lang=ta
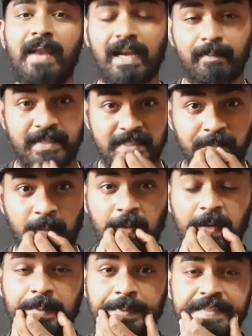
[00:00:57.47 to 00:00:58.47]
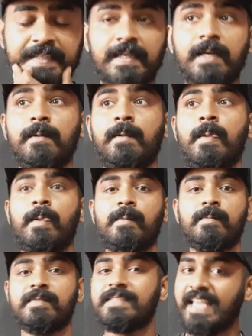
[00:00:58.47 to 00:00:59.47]
பிளாக் மேஜிக் பண்ணுறாங்க பார்த்தீங்கன்னா
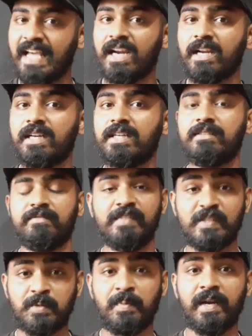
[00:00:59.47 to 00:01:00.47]
கேரளா வெஸ்ட்